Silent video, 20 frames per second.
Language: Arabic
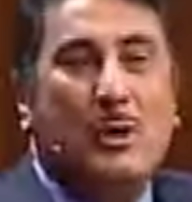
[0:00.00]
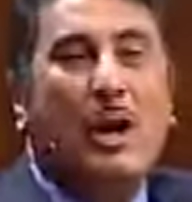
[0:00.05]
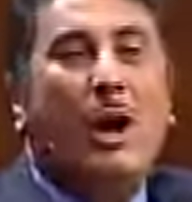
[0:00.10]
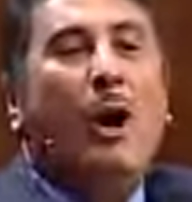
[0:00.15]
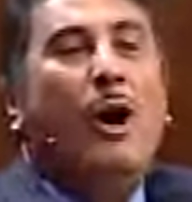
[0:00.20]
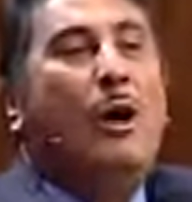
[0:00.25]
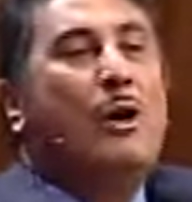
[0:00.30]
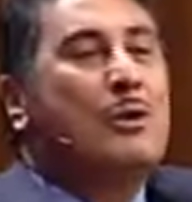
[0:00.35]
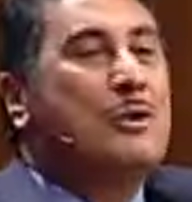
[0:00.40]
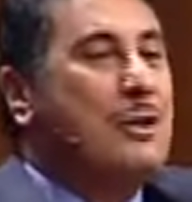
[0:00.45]

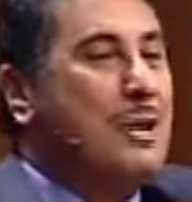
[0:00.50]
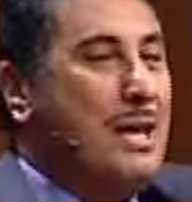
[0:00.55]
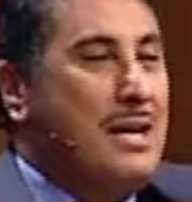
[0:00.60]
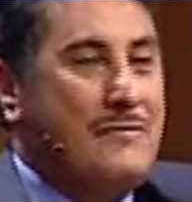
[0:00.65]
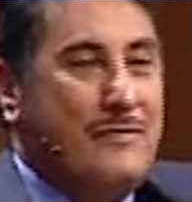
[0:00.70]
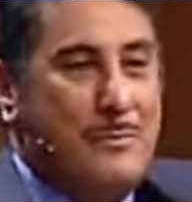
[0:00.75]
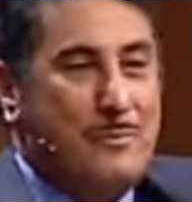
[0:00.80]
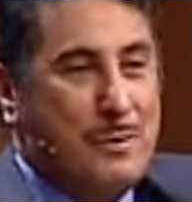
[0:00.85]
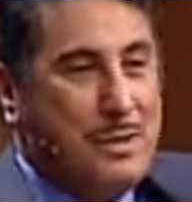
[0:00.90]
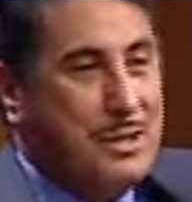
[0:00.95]
كلنا
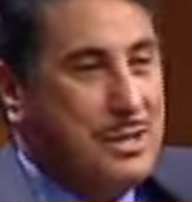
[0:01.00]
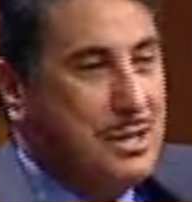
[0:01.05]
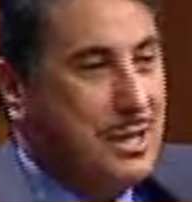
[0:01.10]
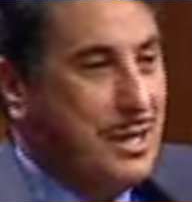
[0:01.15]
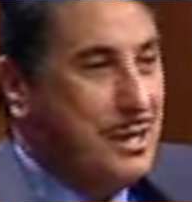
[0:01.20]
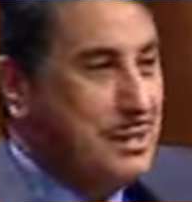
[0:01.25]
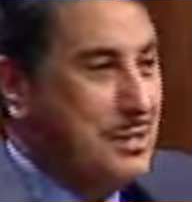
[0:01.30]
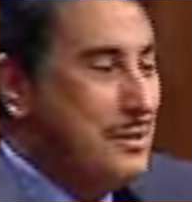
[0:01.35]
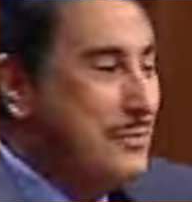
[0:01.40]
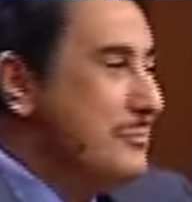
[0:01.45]
مشتاقين
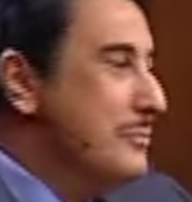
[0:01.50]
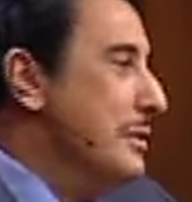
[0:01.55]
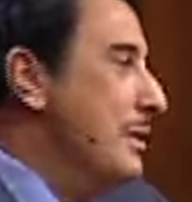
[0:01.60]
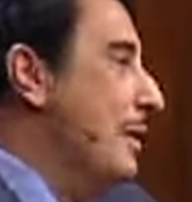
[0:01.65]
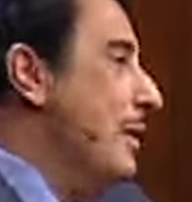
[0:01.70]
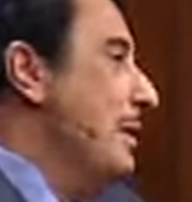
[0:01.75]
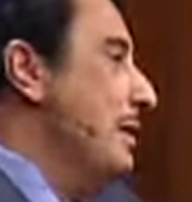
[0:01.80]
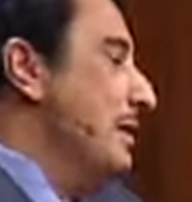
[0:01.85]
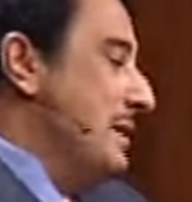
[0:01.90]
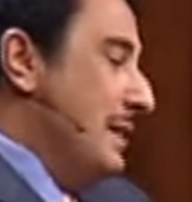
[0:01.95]
للتقدير
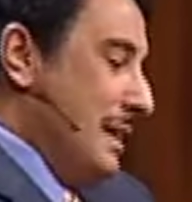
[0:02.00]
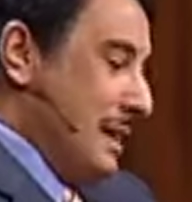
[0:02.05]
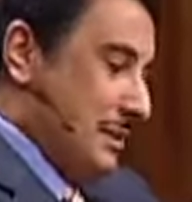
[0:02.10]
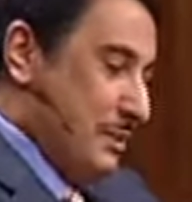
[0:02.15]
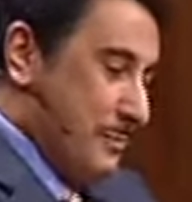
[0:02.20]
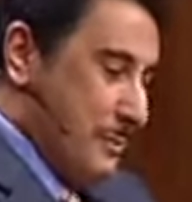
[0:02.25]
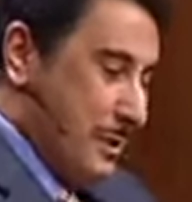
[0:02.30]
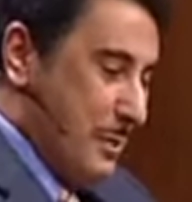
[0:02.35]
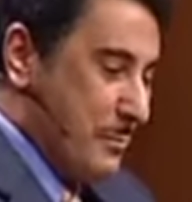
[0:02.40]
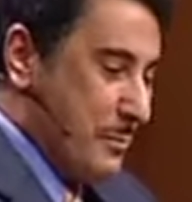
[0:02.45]
كلنا
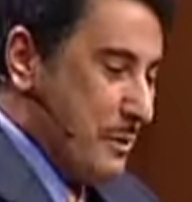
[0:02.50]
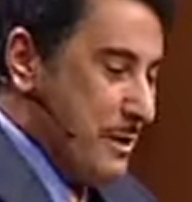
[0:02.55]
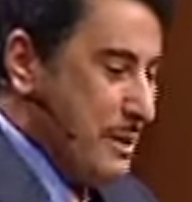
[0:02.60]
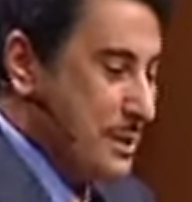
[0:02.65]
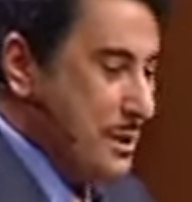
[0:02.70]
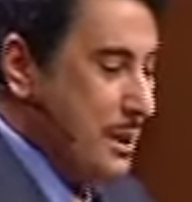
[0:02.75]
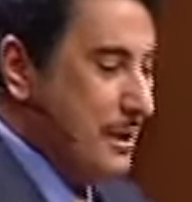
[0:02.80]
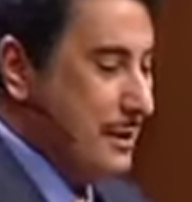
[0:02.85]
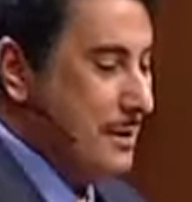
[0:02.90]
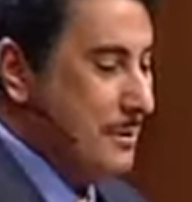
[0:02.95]
بنحب
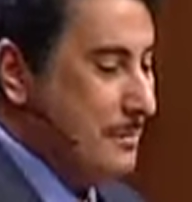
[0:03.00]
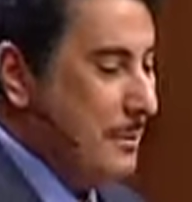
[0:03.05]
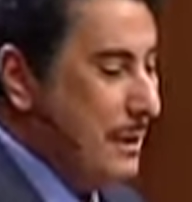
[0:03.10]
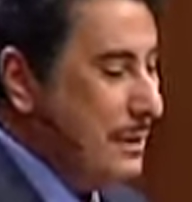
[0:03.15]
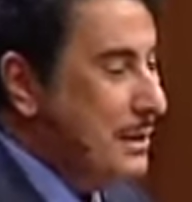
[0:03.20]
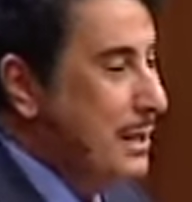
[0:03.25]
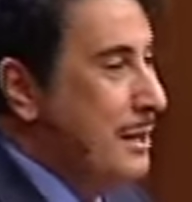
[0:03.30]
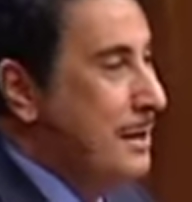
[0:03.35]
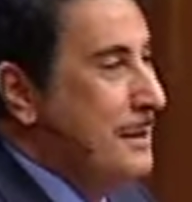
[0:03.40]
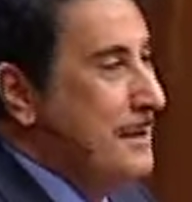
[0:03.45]
التقدير
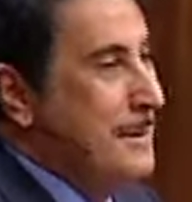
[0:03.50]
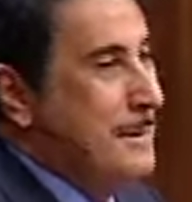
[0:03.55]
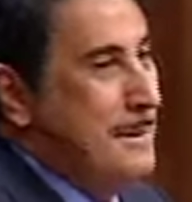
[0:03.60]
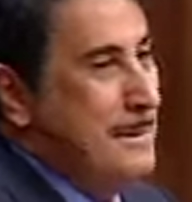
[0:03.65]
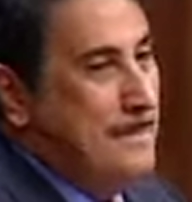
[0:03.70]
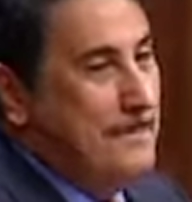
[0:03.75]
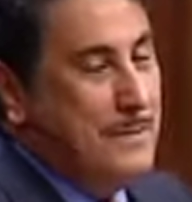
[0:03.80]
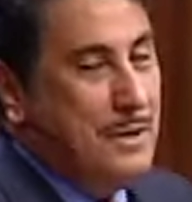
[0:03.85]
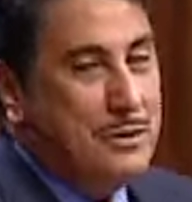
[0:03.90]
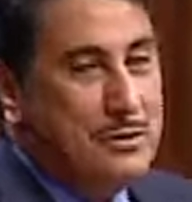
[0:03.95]
لكن
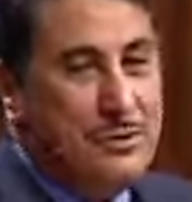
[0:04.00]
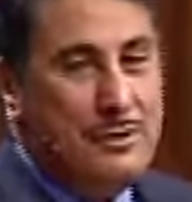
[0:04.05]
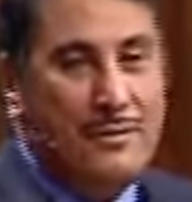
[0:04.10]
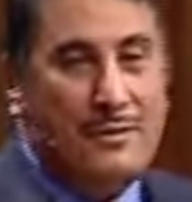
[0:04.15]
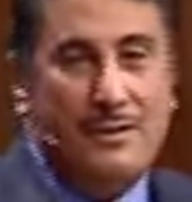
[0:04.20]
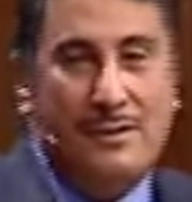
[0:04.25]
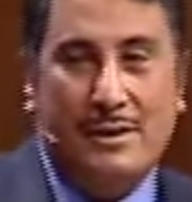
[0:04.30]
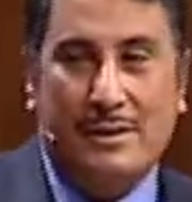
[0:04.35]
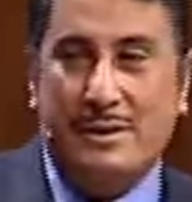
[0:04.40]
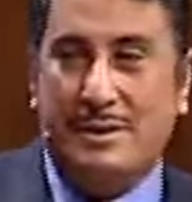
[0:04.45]

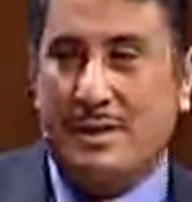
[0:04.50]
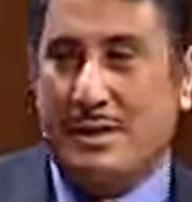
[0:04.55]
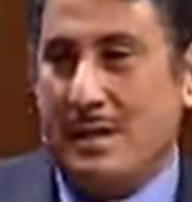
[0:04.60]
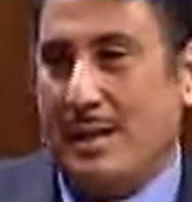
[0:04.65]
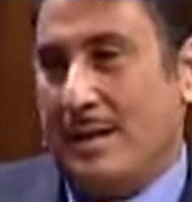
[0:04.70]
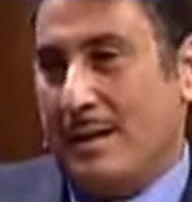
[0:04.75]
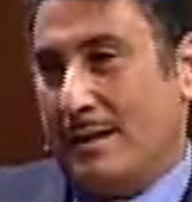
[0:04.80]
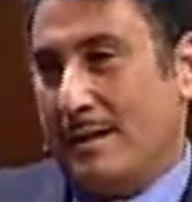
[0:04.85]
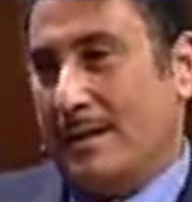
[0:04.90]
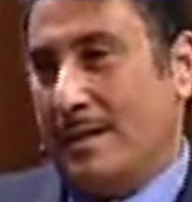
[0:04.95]
الحقيقة إنه
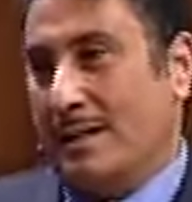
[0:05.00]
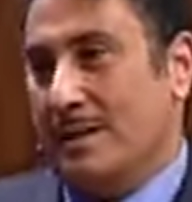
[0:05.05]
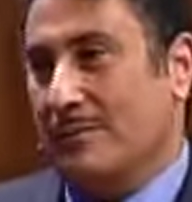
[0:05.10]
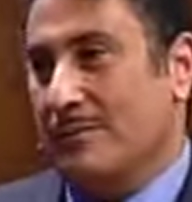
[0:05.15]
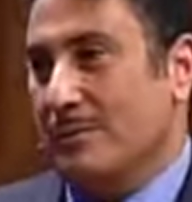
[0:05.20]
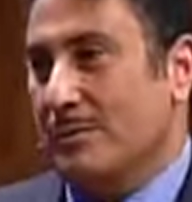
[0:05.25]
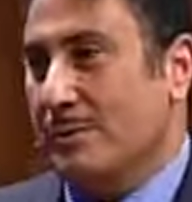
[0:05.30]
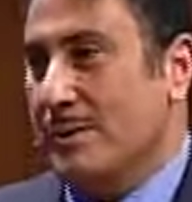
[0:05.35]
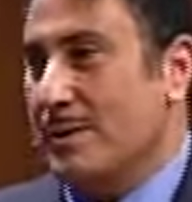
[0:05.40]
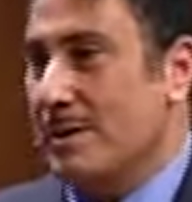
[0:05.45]

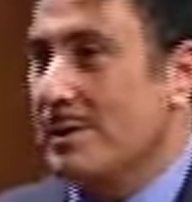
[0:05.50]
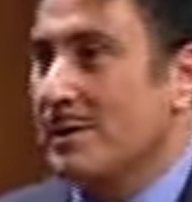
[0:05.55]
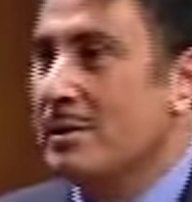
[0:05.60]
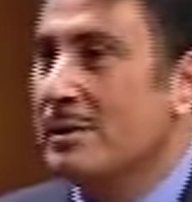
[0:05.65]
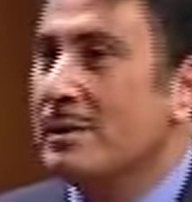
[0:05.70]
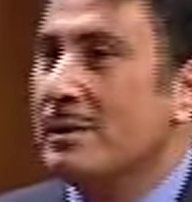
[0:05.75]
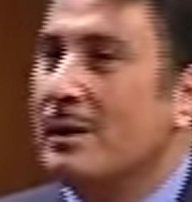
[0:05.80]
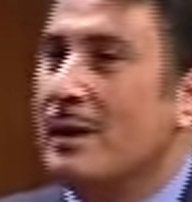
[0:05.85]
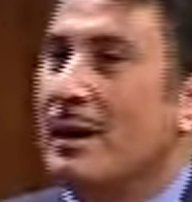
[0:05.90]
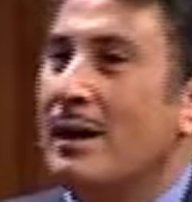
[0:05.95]
هرتبها معاكم
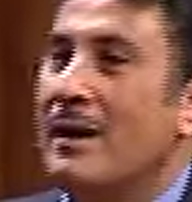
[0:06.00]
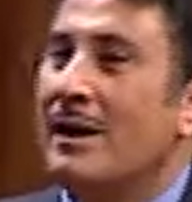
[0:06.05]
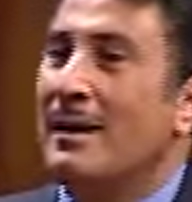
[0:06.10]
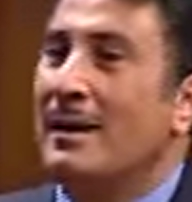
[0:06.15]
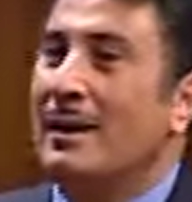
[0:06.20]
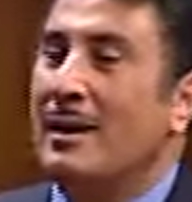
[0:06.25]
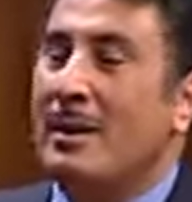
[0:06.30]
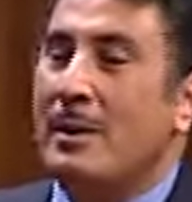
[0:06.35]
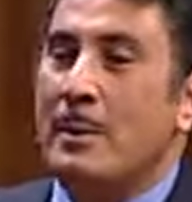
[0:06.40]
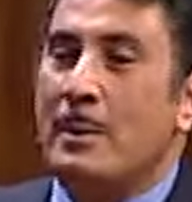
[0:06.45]

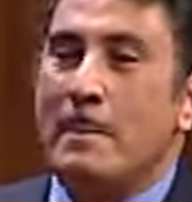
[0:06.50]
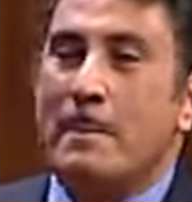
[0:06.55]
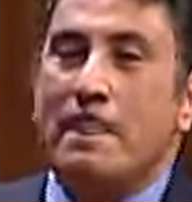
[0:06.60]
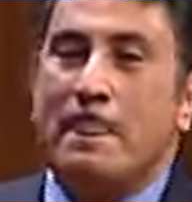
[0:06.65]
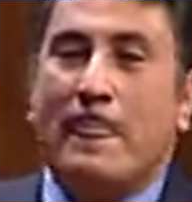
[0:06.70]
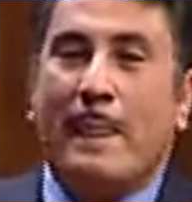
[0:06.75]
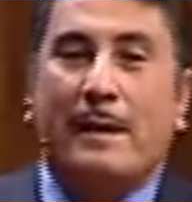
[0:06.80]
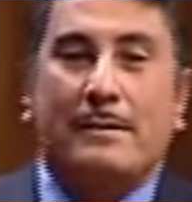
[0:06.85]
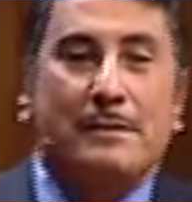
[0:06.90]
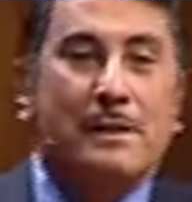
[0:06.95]

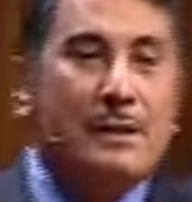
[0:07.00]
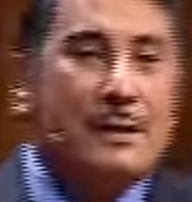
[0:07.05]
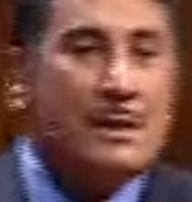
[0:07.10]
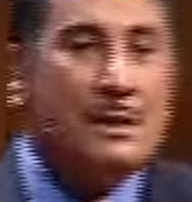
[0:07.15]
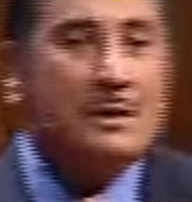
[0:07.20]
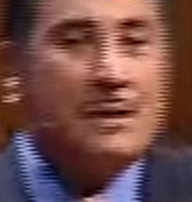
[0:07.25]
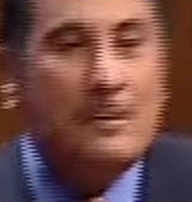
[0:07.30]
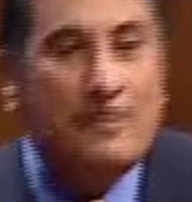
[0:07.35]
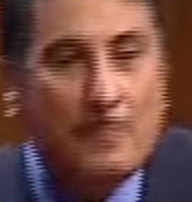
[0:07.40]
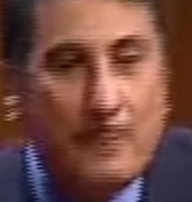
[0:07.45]

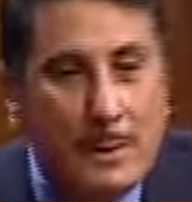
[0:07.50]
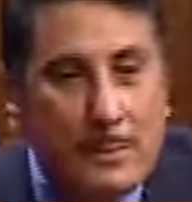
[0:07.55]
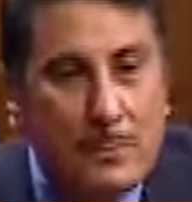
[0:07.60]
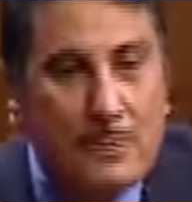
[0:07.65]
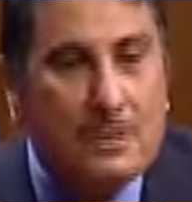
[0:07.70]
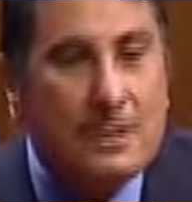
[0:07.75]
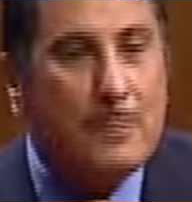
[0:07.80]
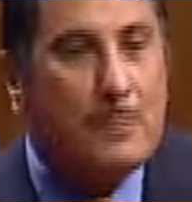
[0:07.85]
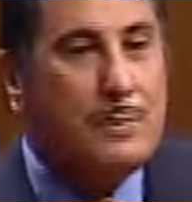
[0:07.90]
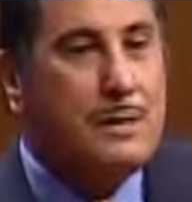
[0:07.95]
في
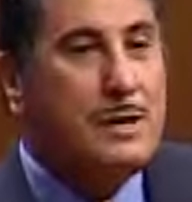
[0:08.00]
تقديرات